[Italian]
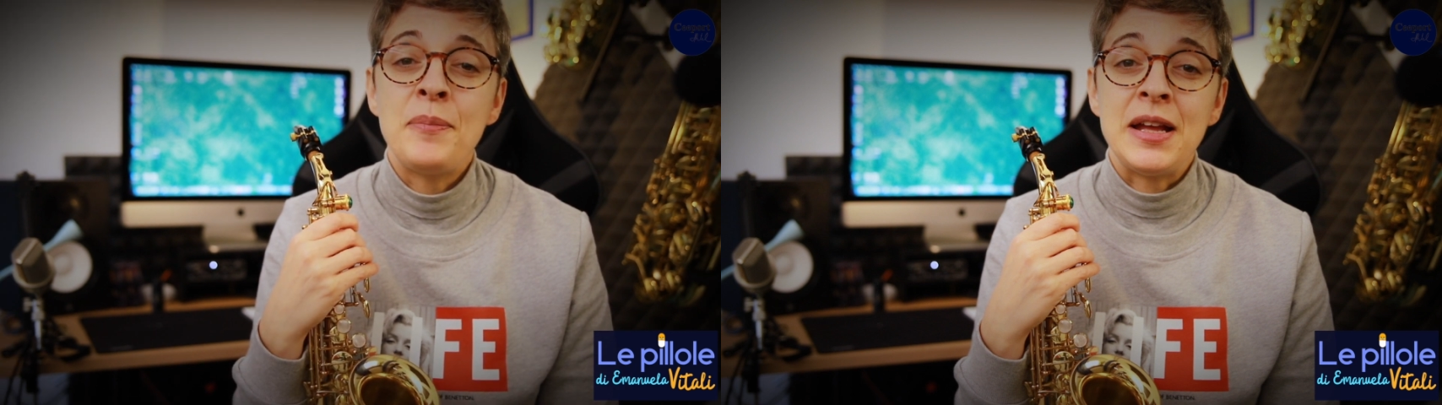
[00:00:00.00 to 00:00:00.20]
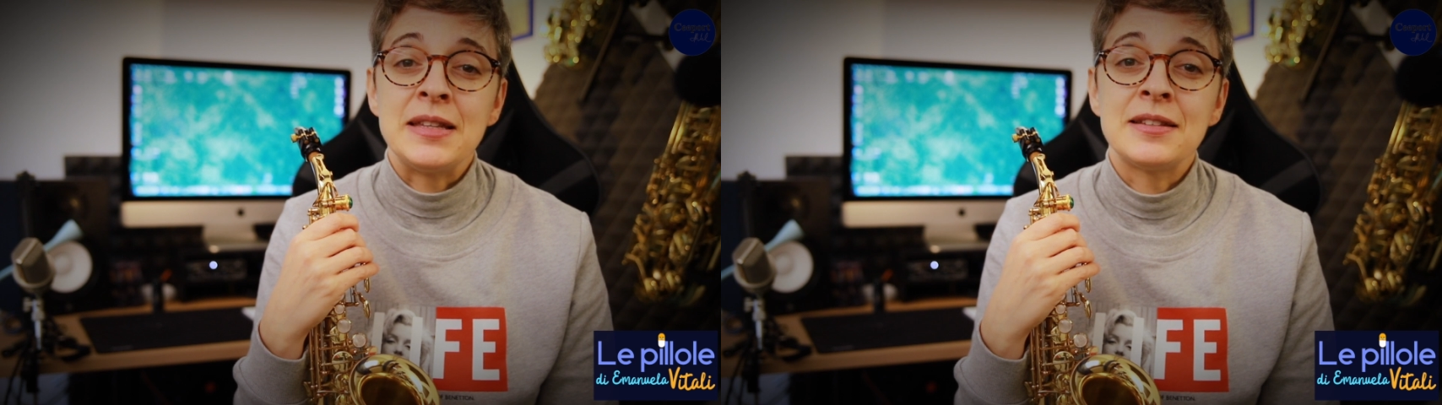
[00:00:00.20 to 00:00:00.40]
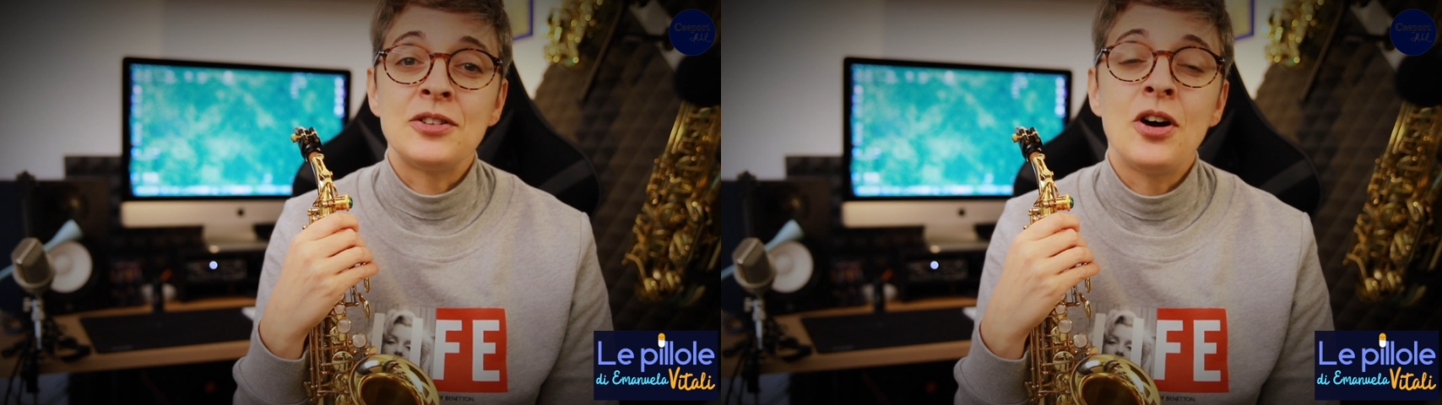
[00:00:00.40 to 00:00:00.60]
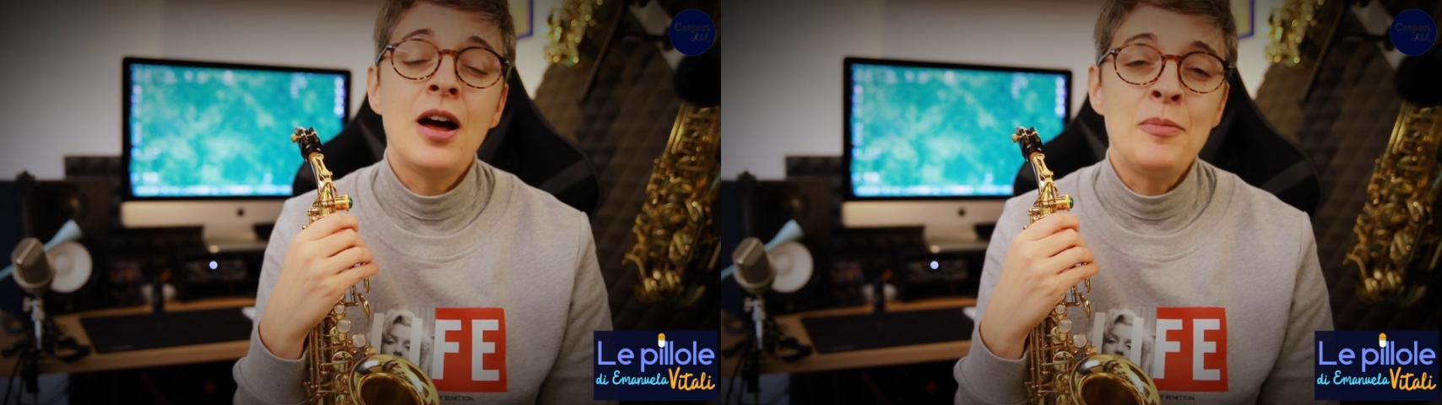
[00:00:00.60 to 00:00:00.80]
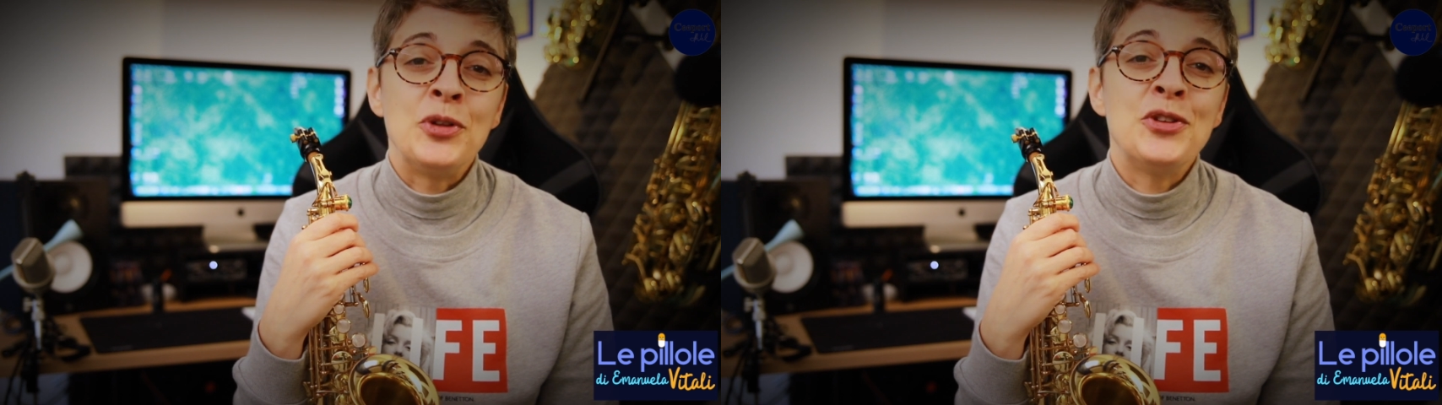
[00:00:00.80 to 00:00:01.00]
pensano
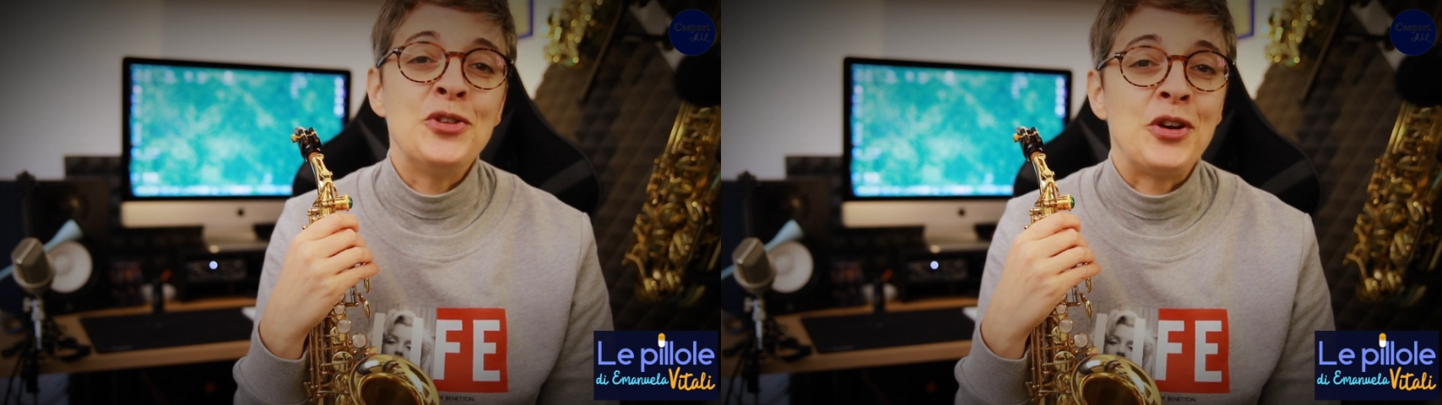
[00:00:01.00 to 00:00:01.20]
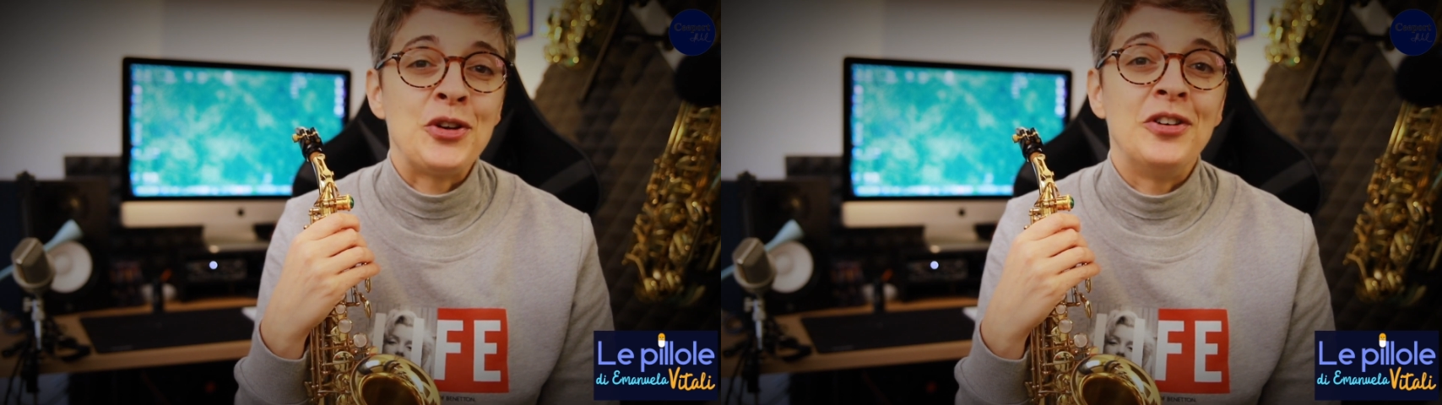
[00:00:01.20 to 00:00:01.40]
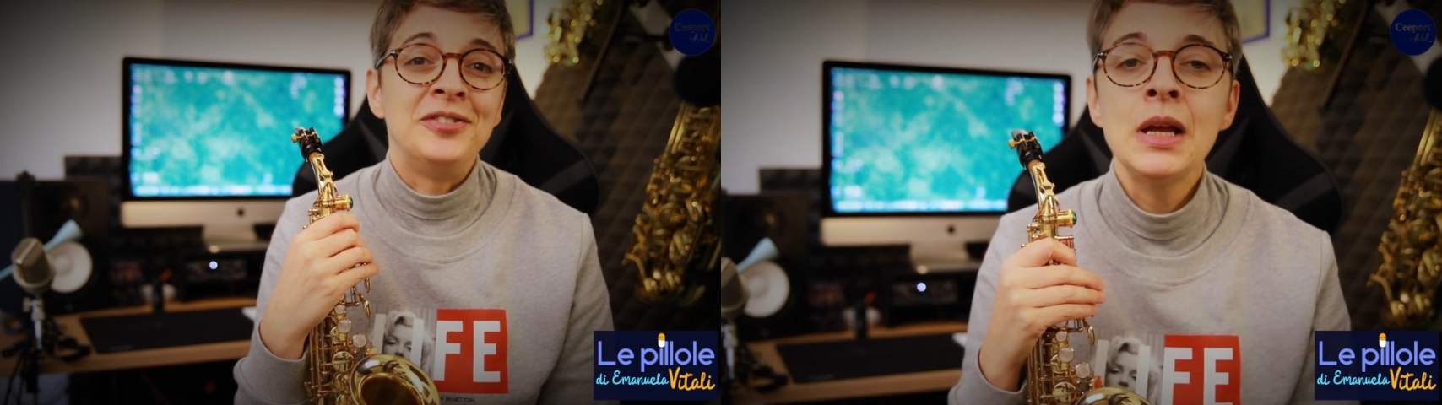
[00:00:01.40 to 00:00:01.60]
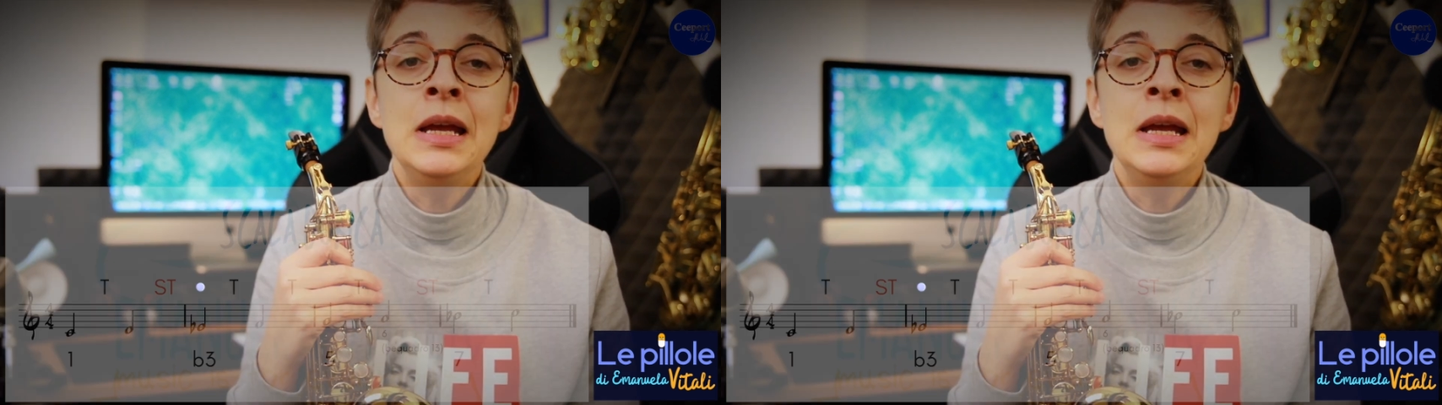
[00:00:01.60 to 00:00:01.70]
al modo dorico.